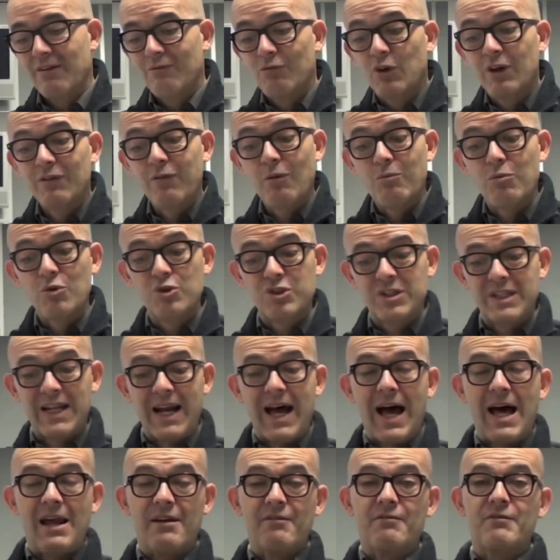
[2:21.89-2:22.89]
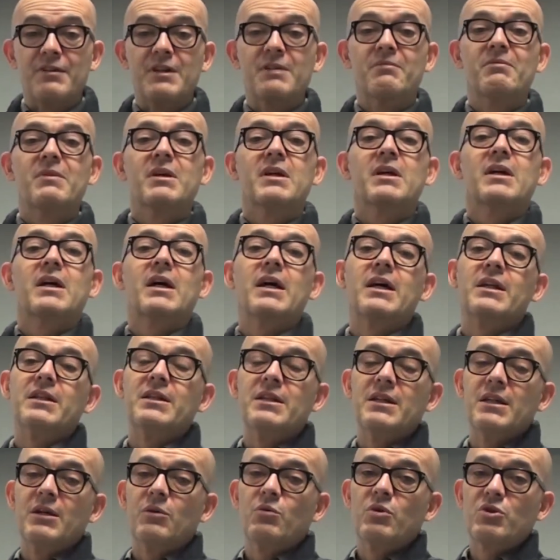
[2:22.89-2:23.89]
Volevo mostrarvi
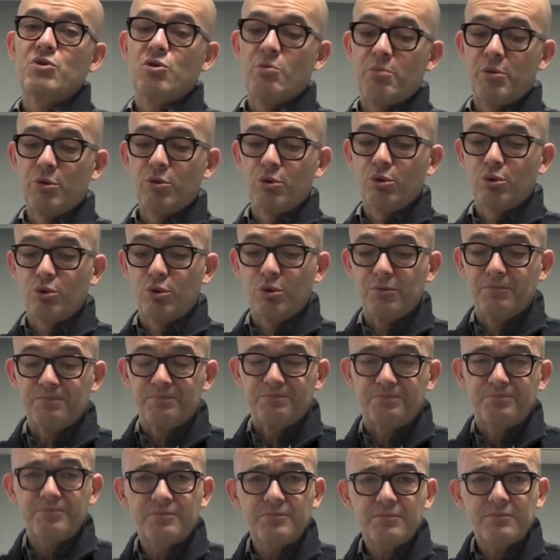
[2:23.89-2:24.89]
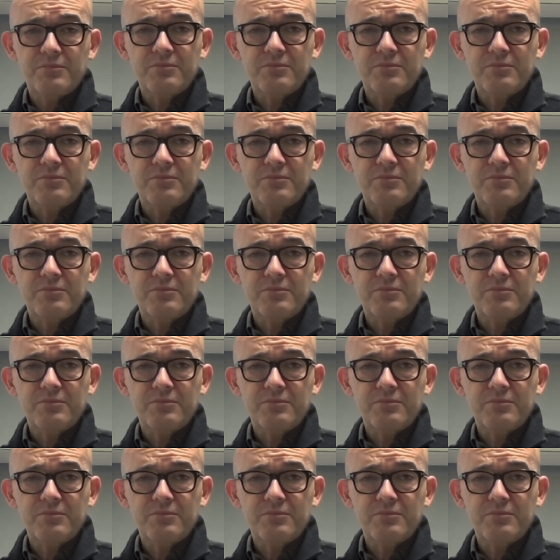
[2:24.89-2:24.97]
di questo prodotto